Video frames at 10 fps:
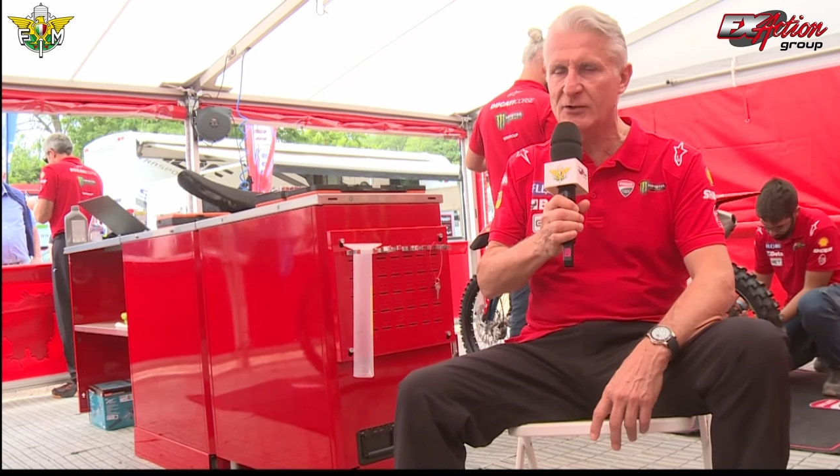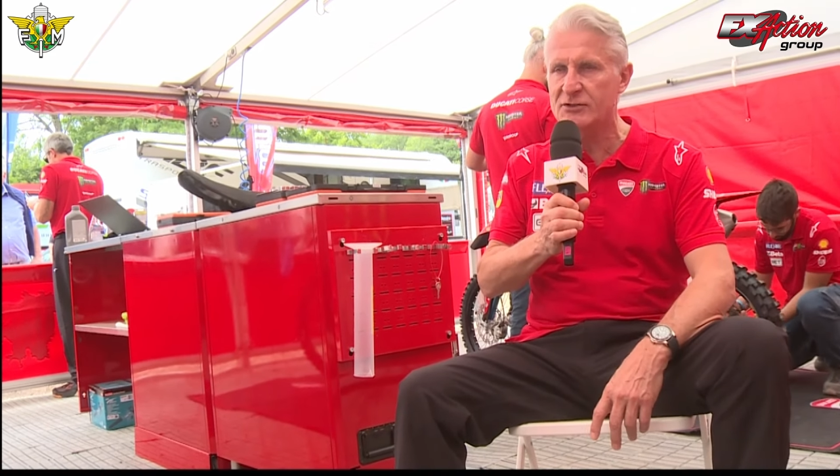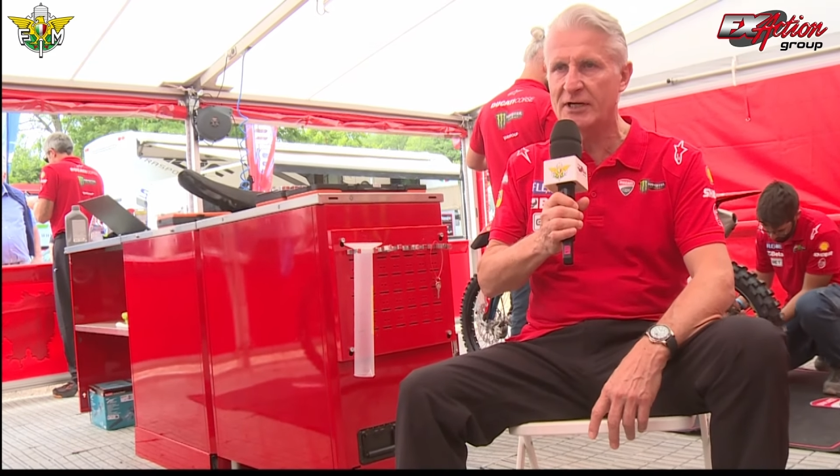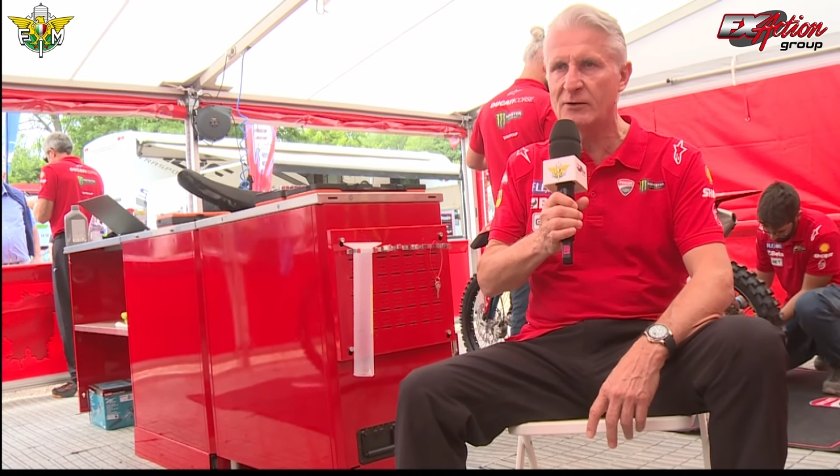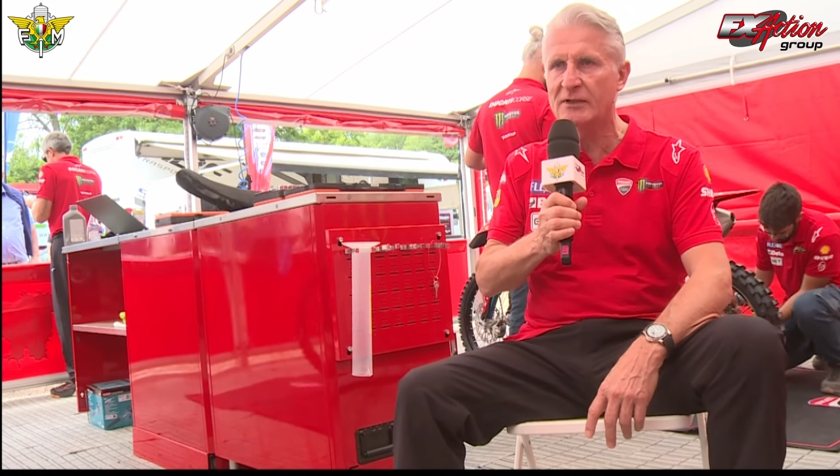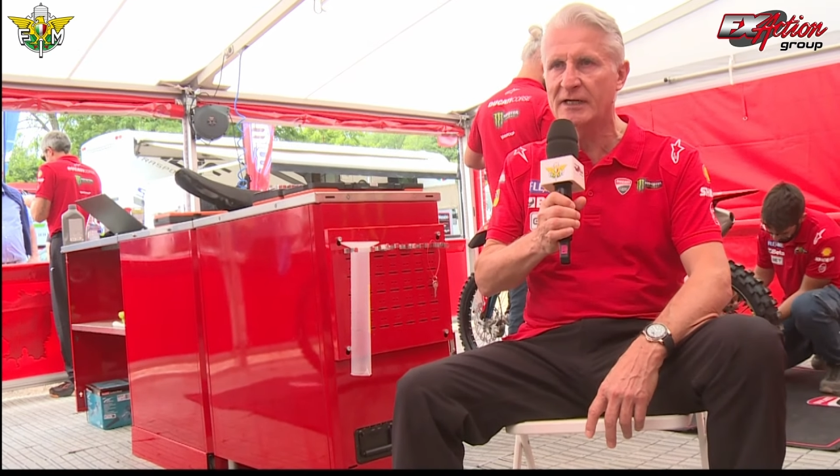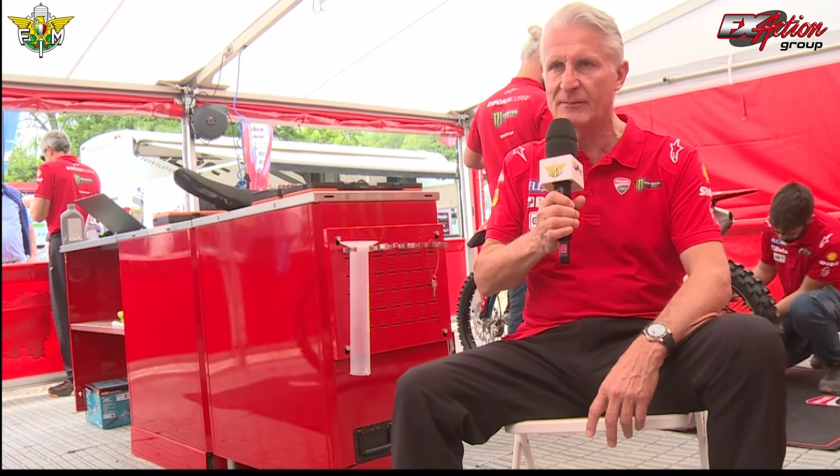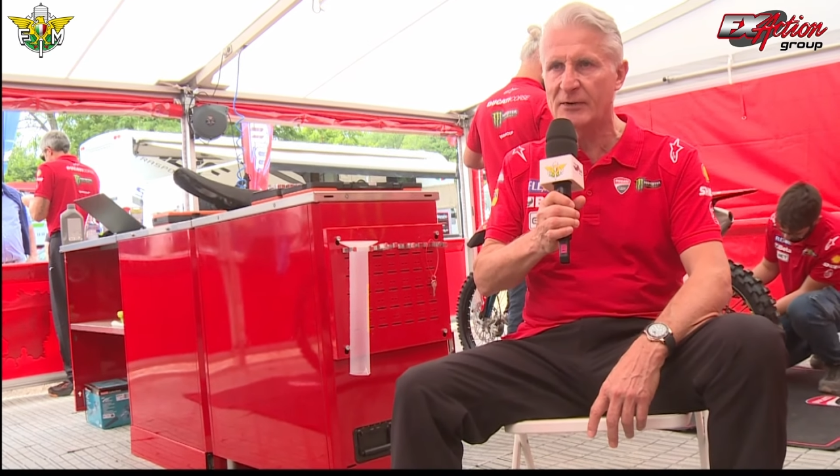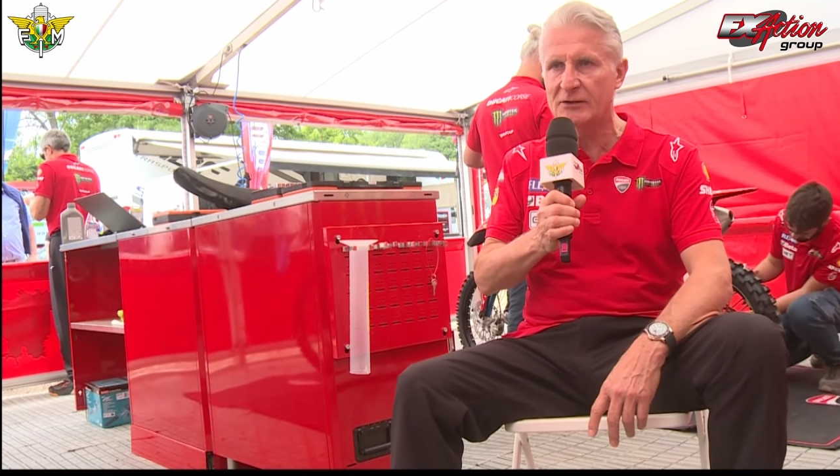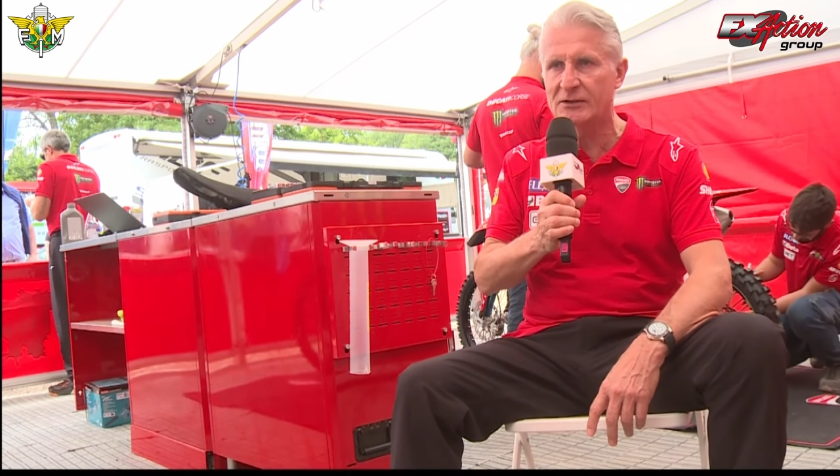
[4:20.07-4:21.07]
prosieguo del
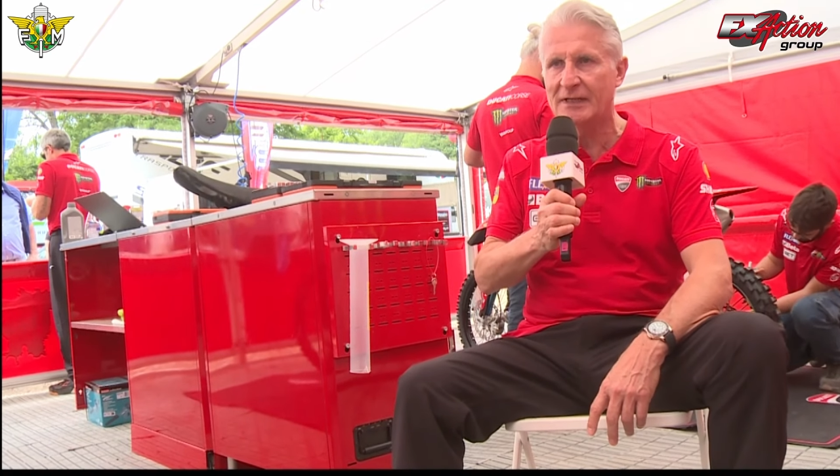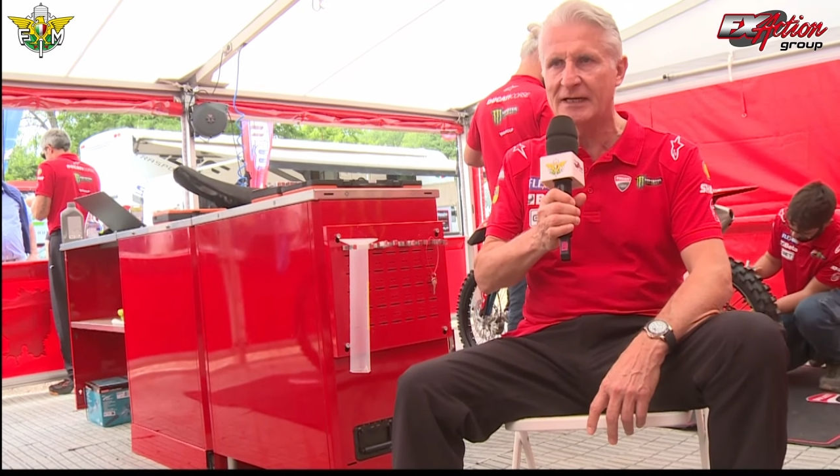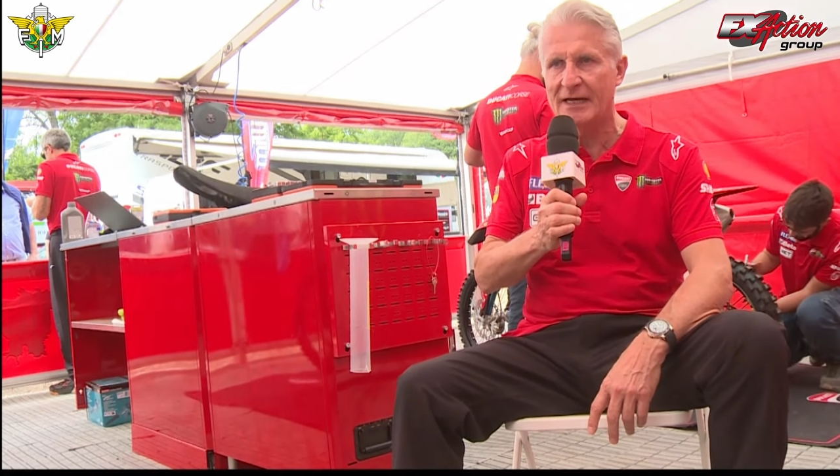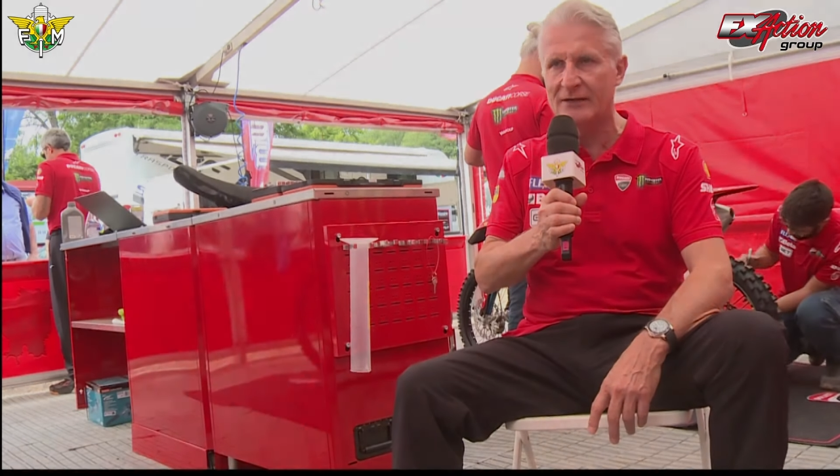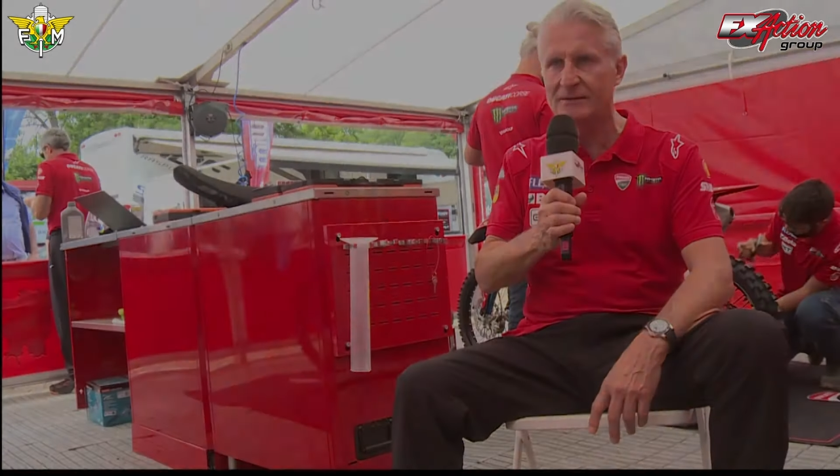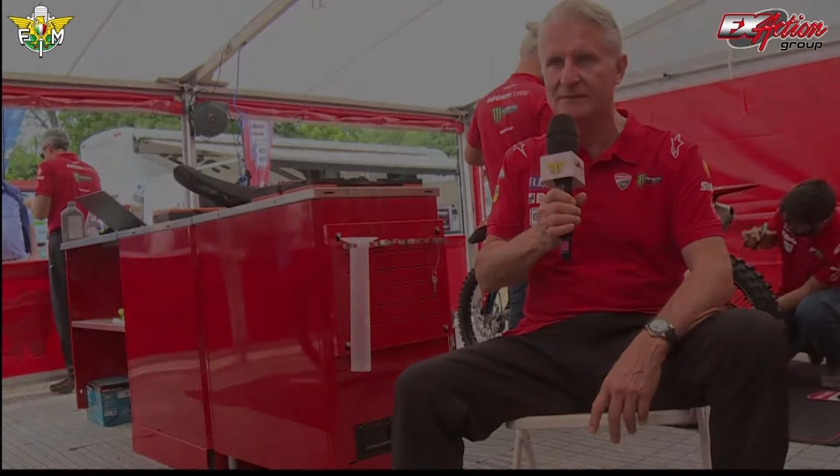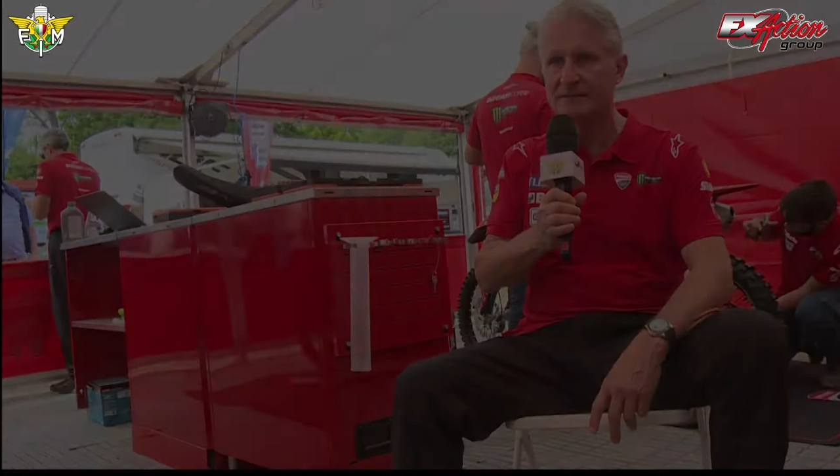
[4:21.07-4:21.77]
campionato italiano.